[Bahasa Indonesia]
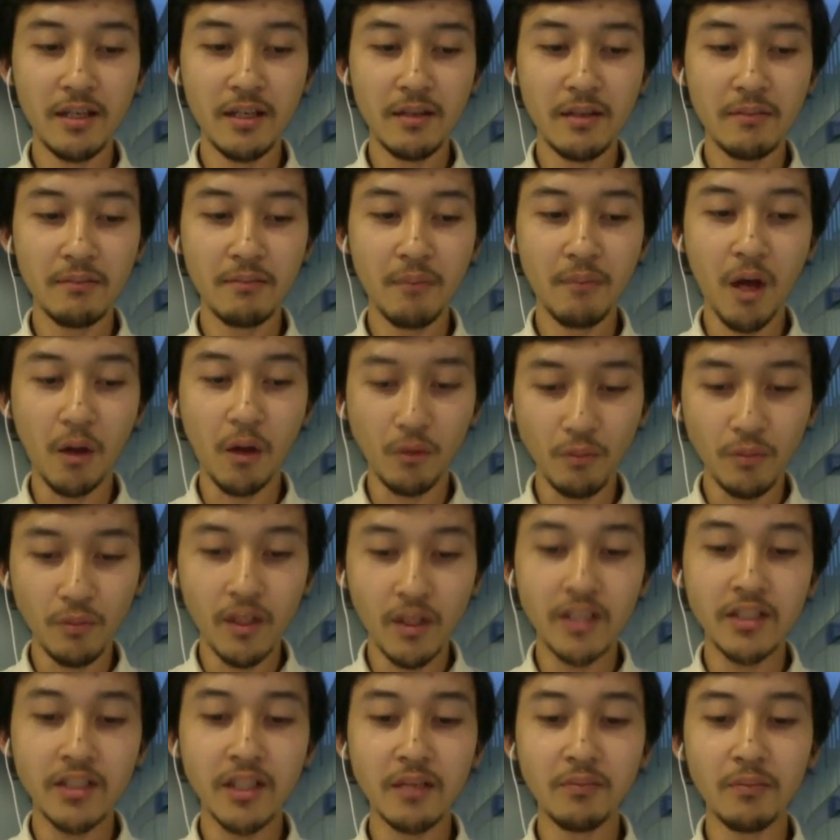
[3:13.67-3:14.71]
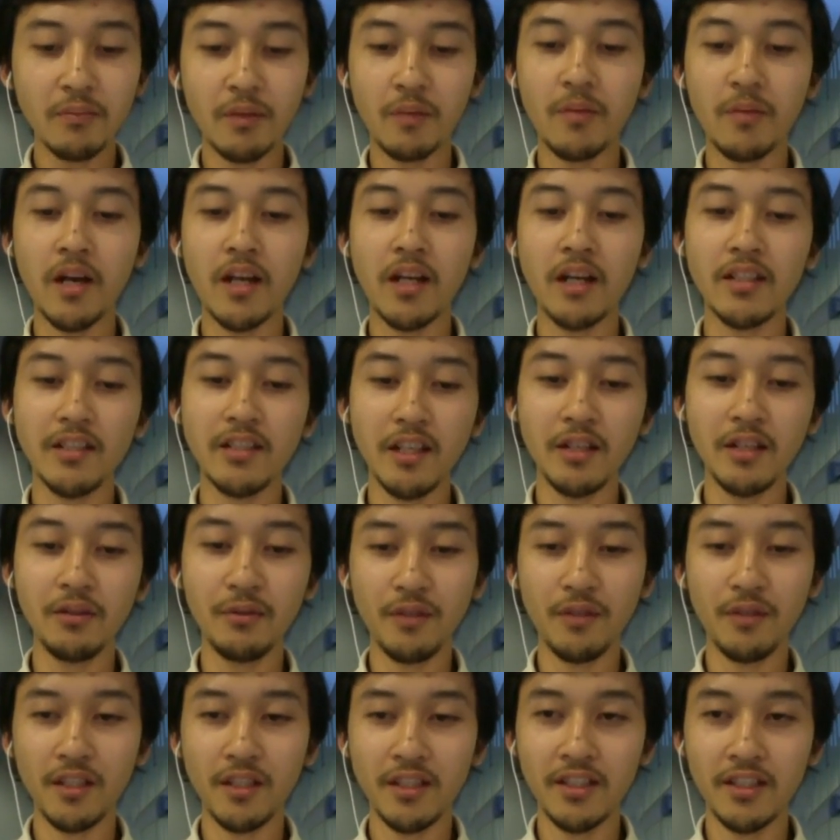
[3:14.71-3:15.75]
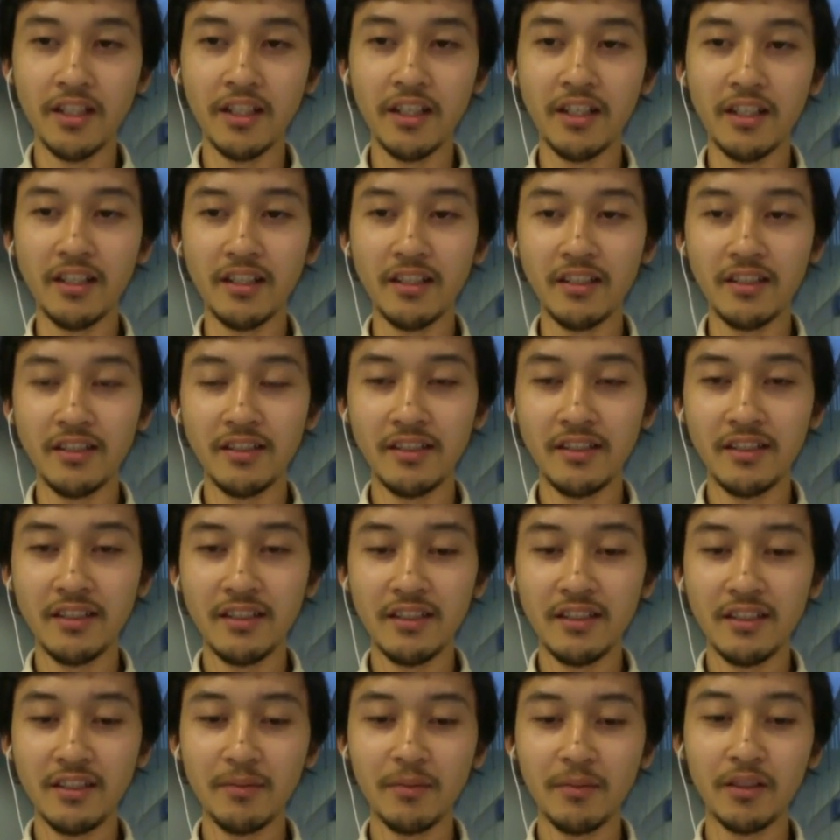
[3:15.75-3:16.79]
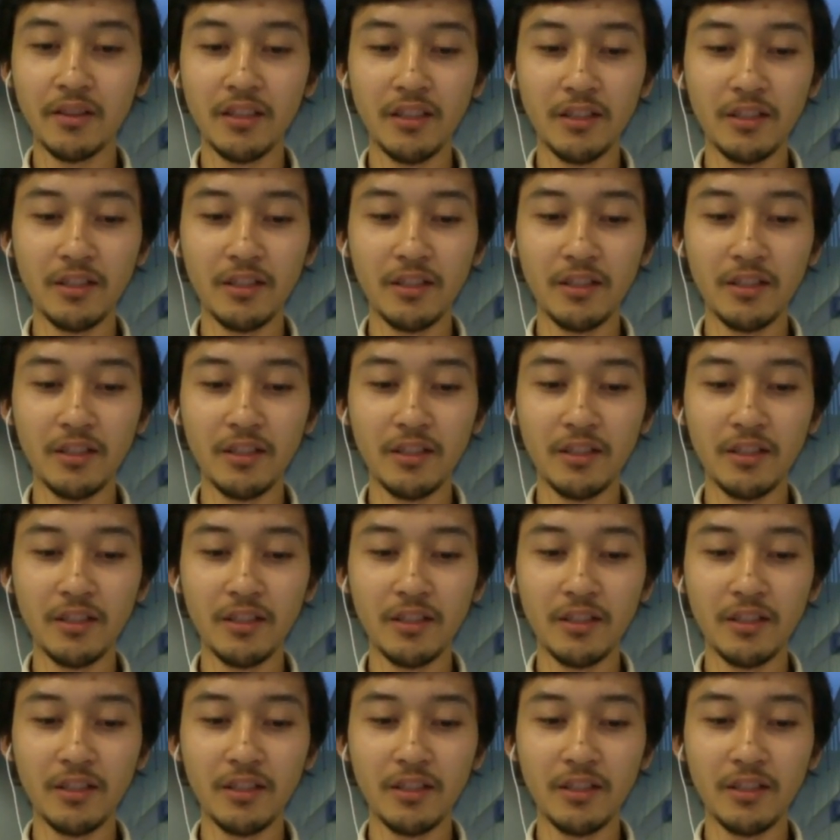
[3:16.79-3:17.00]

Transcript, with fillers: mau belajar berbahasa Indonesia seperti